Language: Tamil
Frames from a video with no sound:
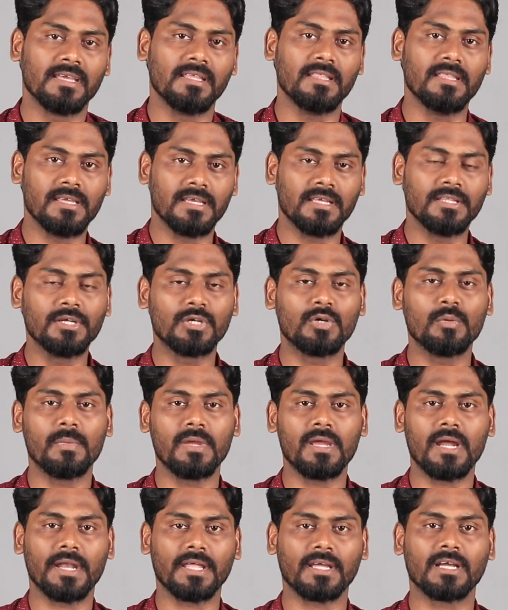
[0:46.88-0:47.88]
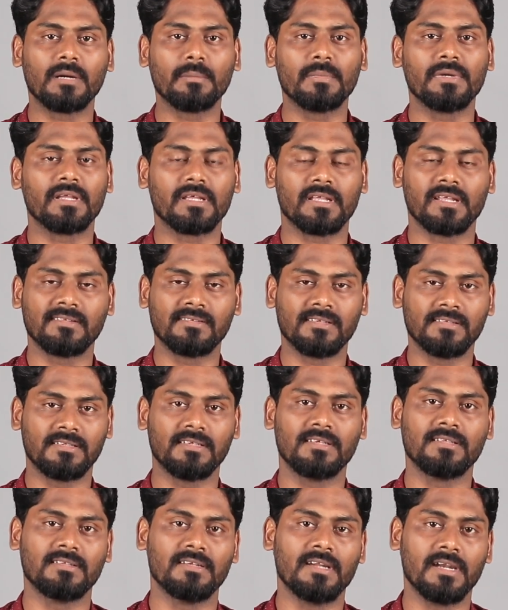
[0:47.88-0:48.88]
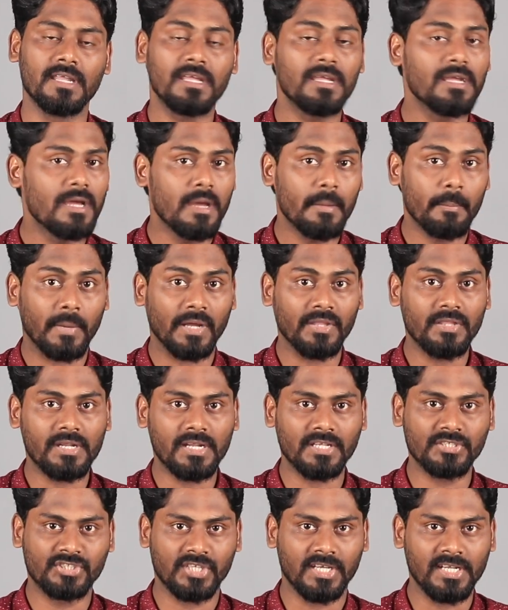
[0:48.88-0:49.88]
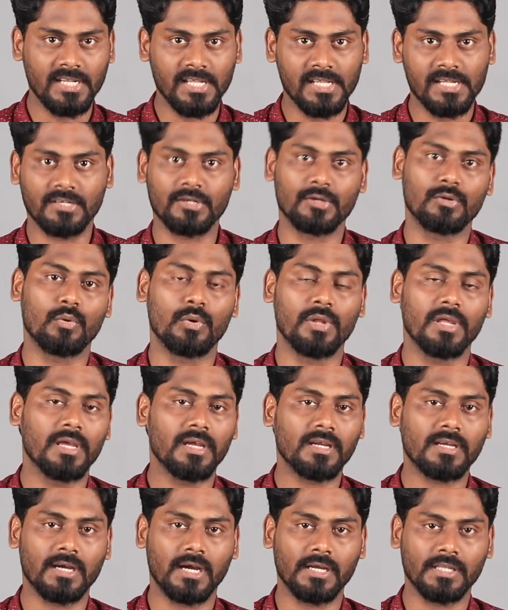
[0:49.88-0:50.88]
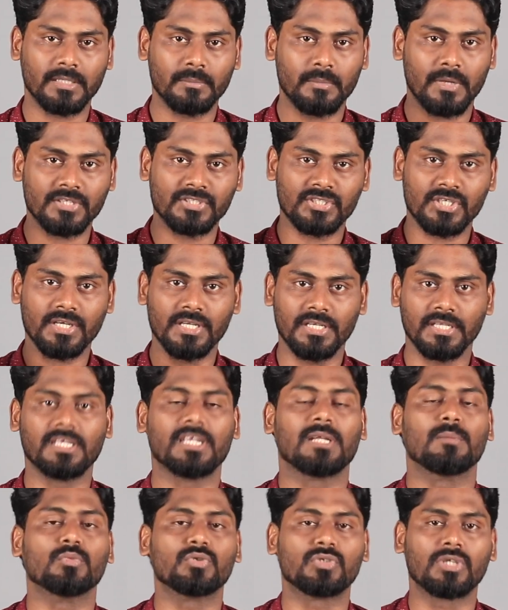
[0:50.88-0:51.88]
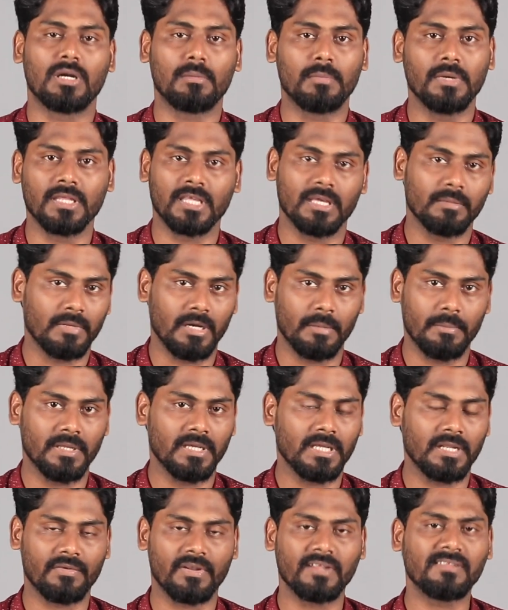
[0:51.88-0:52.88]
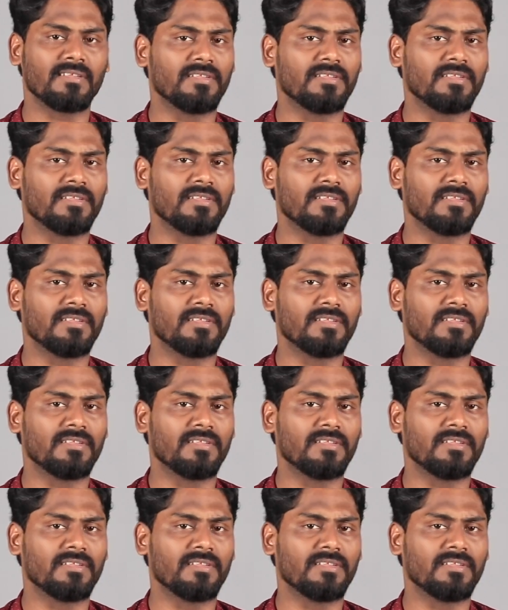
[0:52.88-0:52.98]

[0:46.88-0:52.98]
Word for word: இது எதுக்குமே அடங்காமல் இருக்கிற சித்தி இத்னானி மதுரை ஜெயிலில் இருக்கக்கூடிய காதர் பாட்ஷா என்கிற முத்துராமலிங்கம் அப்படிங்கிறவரை